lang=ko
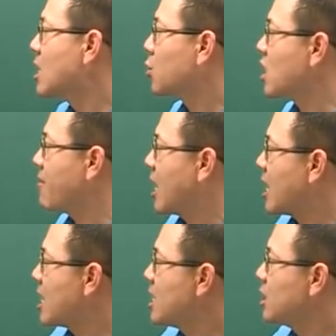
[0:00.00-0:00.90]
그
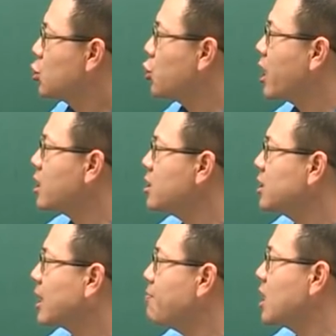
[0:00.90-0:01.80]
다음에 최근
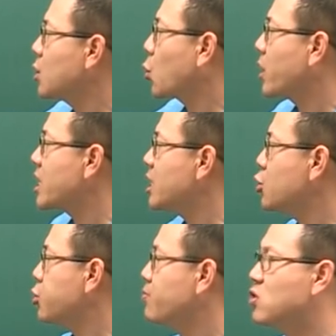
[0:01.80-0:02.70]
3년 동안의
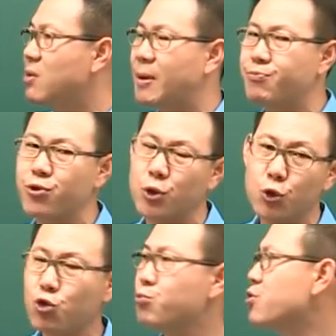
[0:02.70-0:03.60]
기출문제만
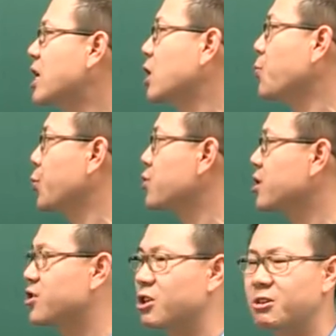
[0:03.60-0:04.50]
풀어도 충분하다고 보는
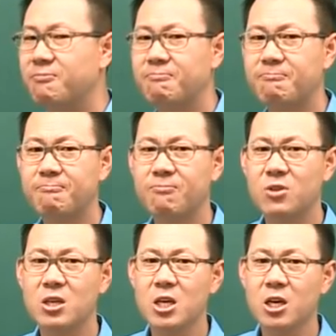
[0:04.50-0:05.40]
거죠.
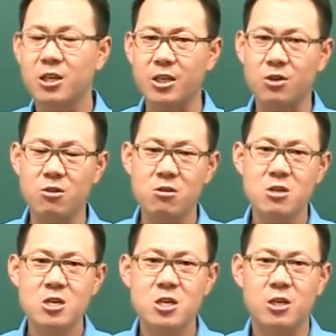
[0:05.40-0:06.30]
그래서
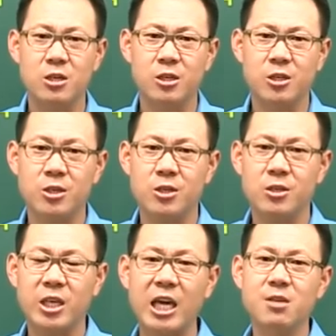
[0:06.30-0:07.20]
어,
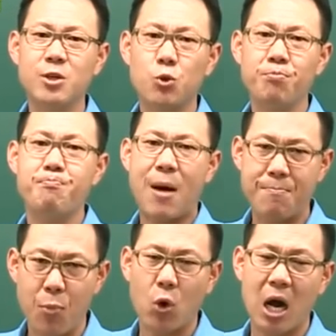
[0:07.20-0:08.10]
개념을 좀
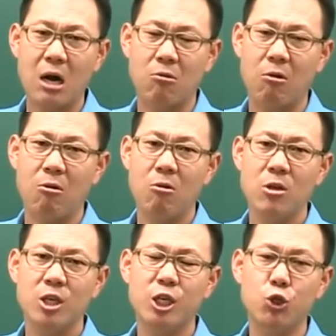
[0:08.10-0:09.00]
반복하고
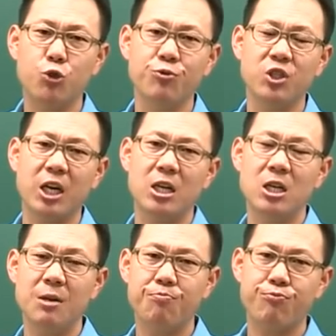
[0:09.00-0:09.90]
기출
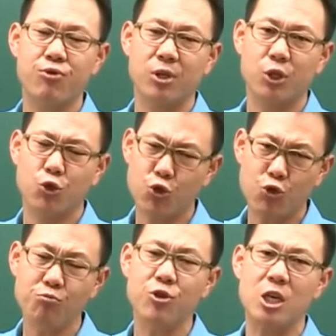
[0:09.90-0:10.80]
문제를 풀어서
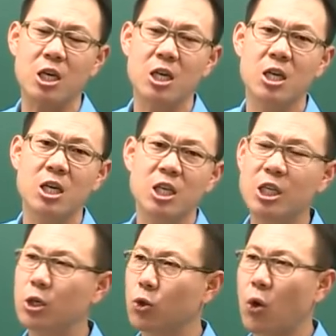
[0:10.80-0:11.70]
충분히
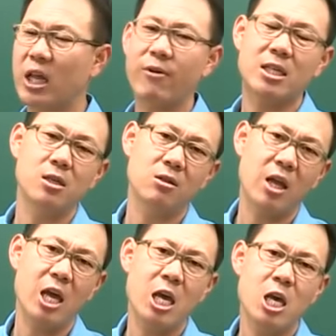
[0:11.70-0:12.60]
이 정도가 나왔을
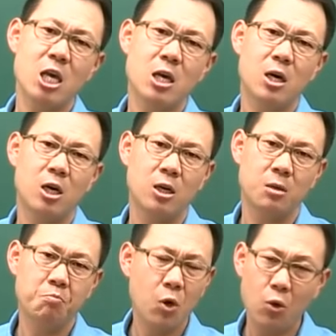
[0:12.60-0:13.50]
때
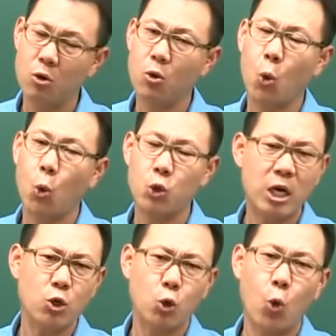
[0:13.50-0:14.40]
어 뭐
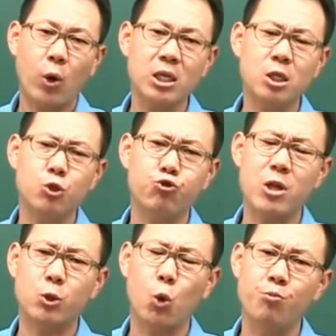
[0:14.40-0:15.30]
고등학교 교과서
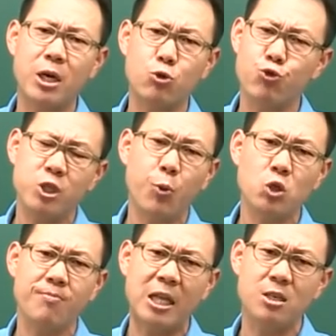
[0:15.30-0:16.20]
수준에서 공부해도
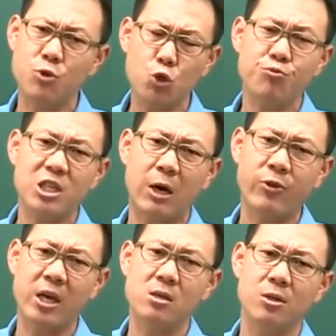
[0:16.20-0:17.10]
95점 만점 충분히
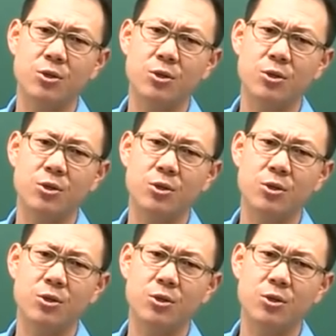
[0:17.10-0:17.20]
나온다는